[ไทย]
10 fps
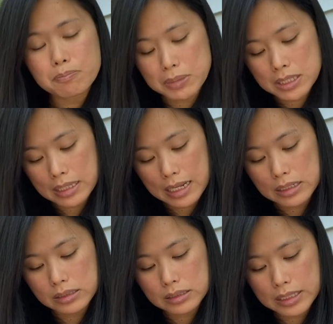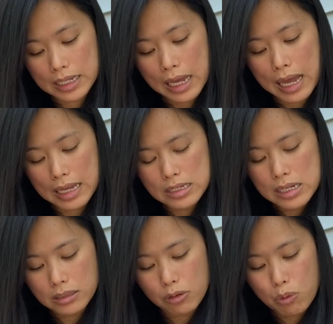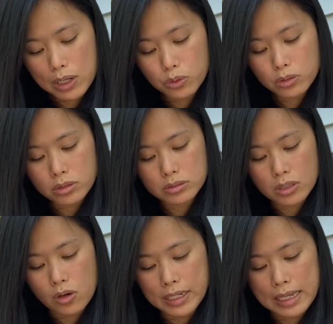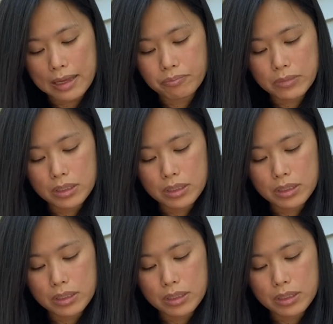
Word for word: 70%เลยนะคะ แต่ว่ารุ่นของจอยเนี่ย